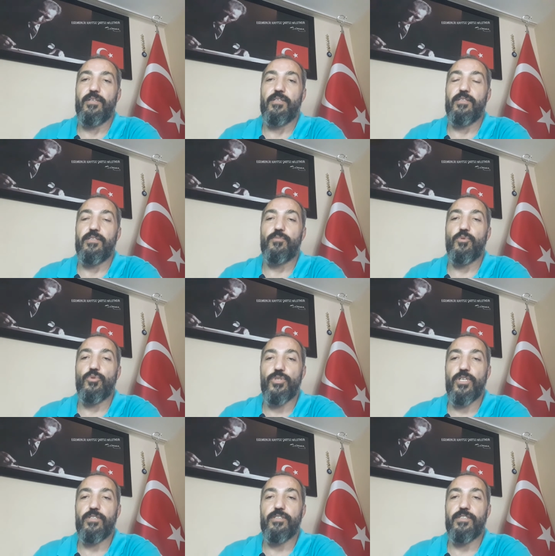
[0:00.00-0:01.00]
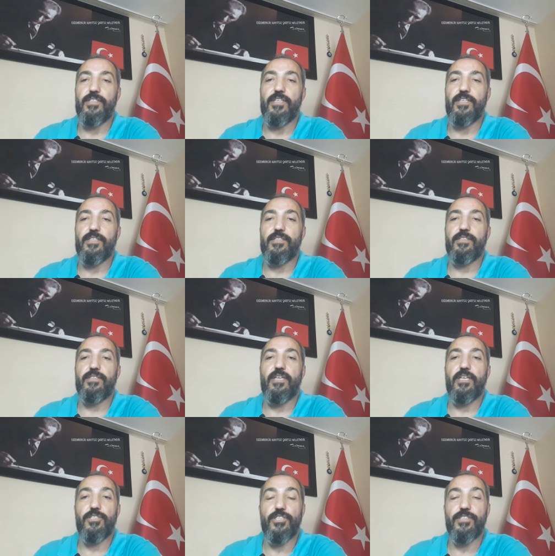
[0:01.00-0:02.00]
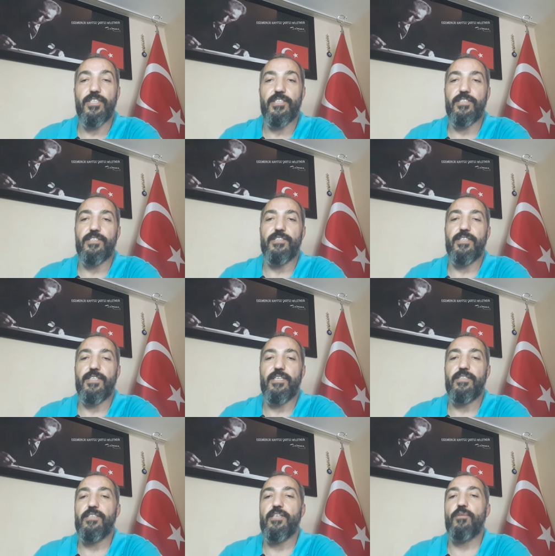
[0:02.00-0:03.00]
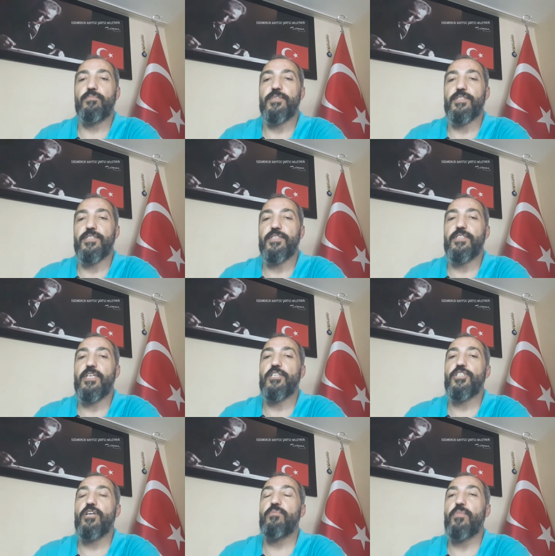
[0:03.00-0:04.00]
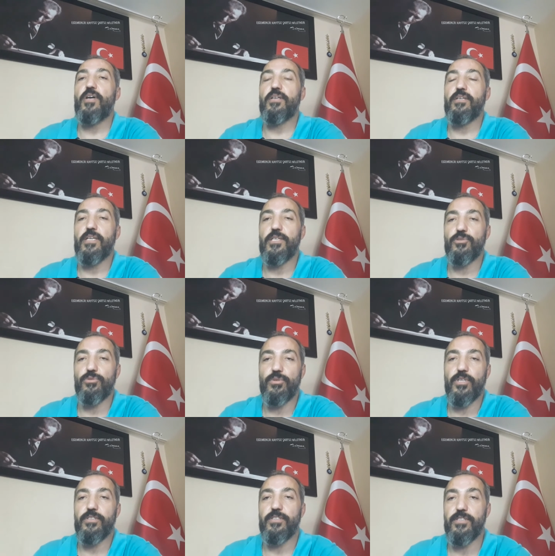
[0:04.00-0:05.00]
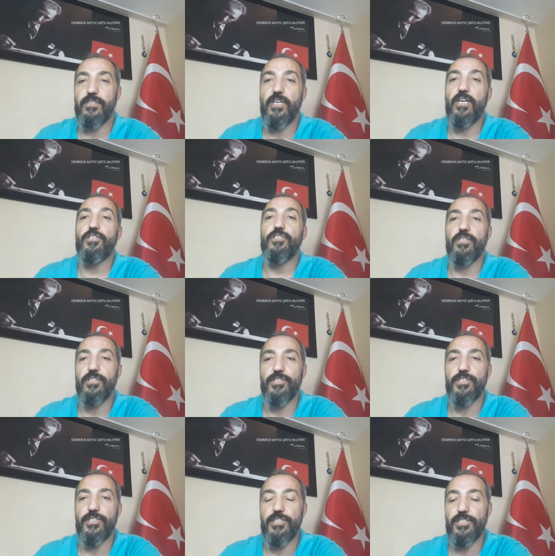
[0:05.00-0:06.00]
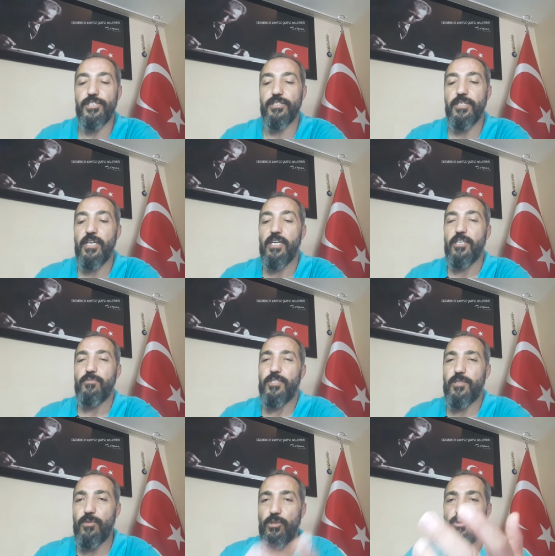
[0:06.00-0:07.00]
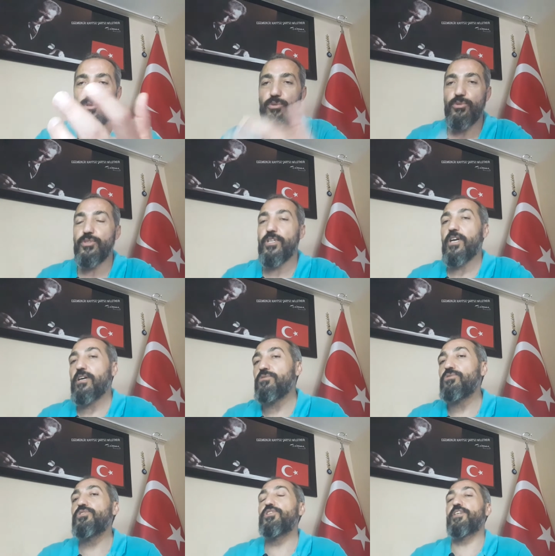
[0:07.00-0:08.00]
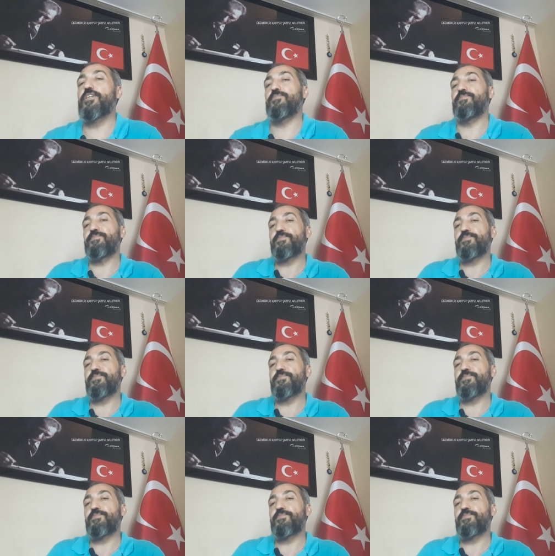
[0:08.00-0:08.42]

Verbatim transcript: E, Pozantı'ya Akçatekir'de yaptığı Yaşam Park restoranının açılışı için. Biz biliyorsunuz daha önce